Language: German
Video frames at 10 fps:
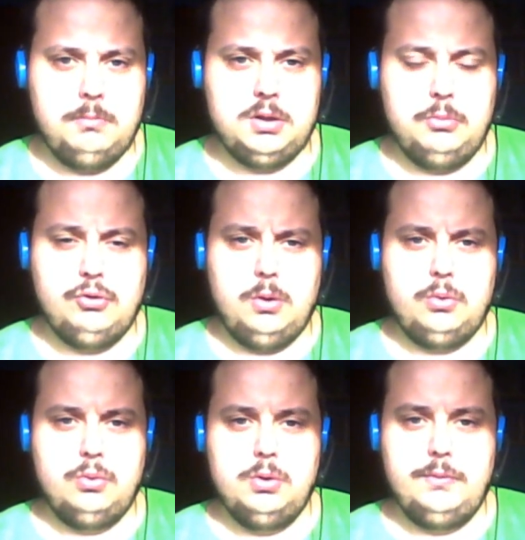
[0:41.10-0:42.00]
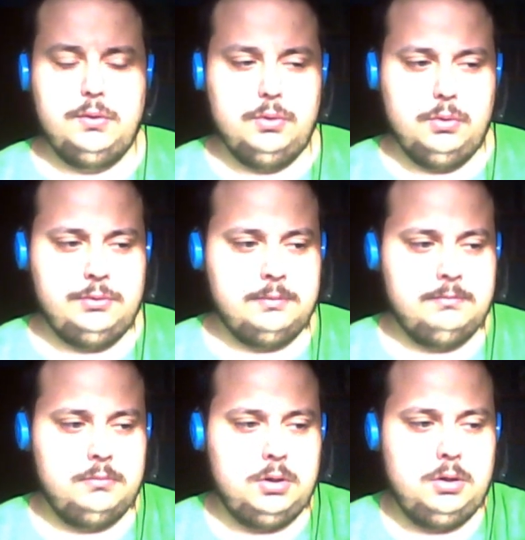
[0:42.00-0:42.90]
Macht nämlich auch coole Videos.
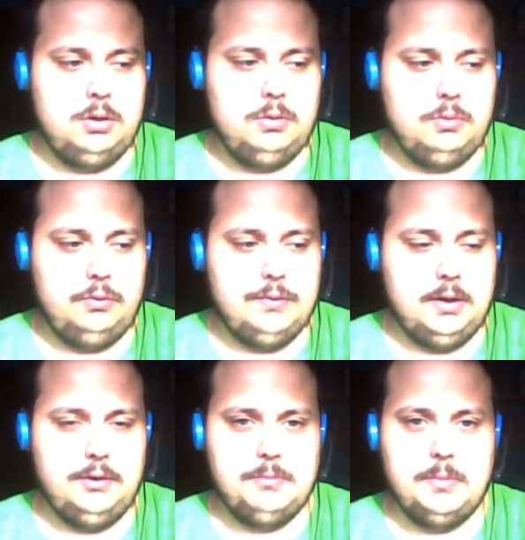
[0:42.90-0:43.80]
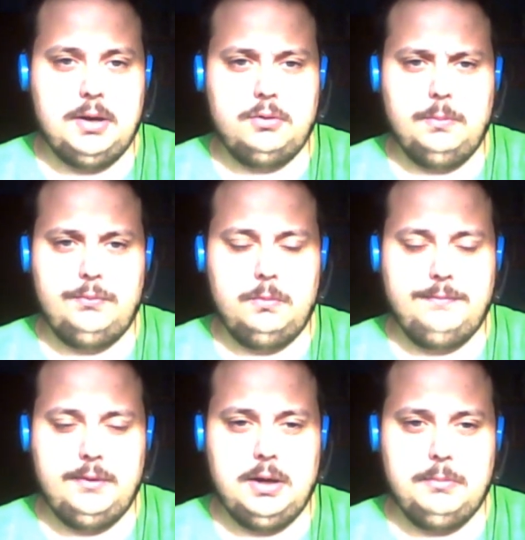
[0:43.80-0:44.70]
Und ich fange jetzt mit meiner Top
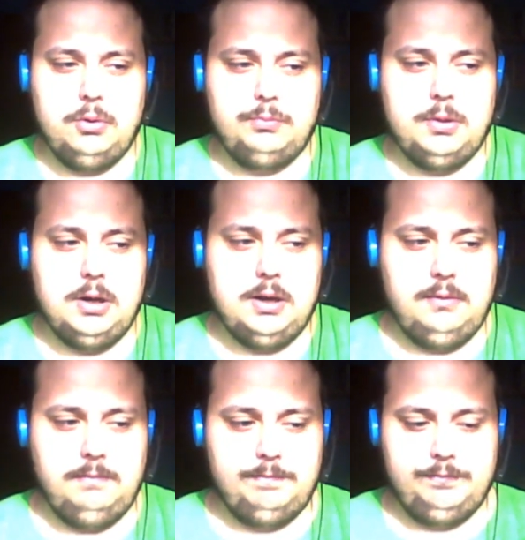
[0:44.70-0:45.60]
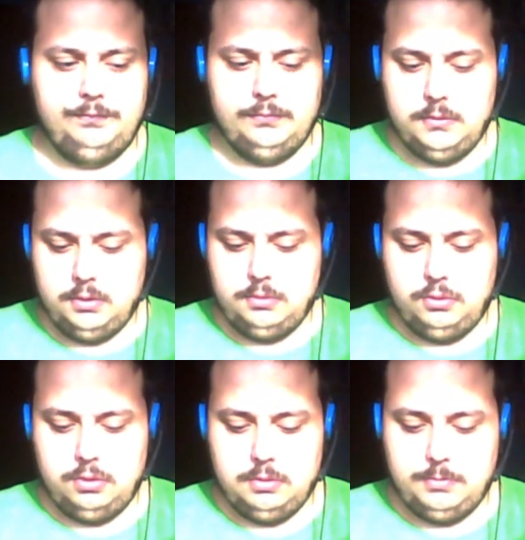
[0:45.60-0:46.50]
5 Gameboy-Spiele an.
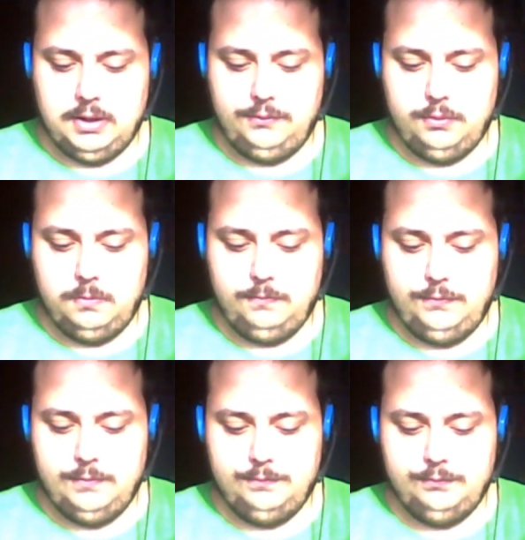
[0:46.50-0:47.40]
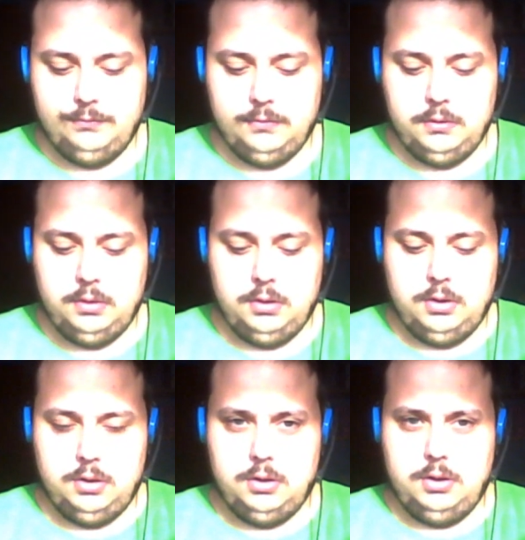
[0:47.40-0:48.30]
T Platz 5
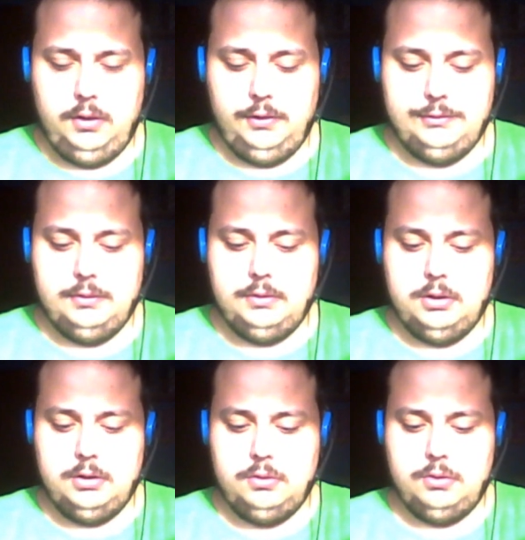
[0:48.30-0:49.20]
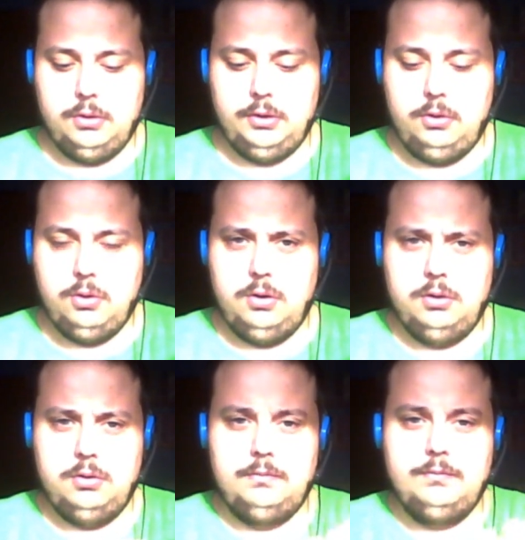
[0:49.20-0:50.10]
ist Donkey
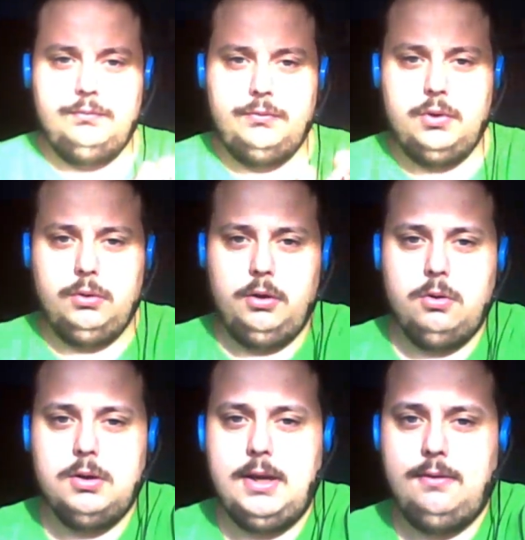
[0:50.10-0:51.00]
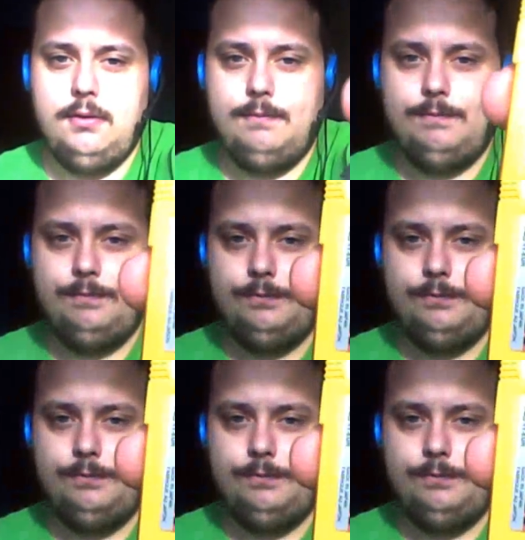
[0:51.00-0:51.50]
Kong. Donkey Kong Land.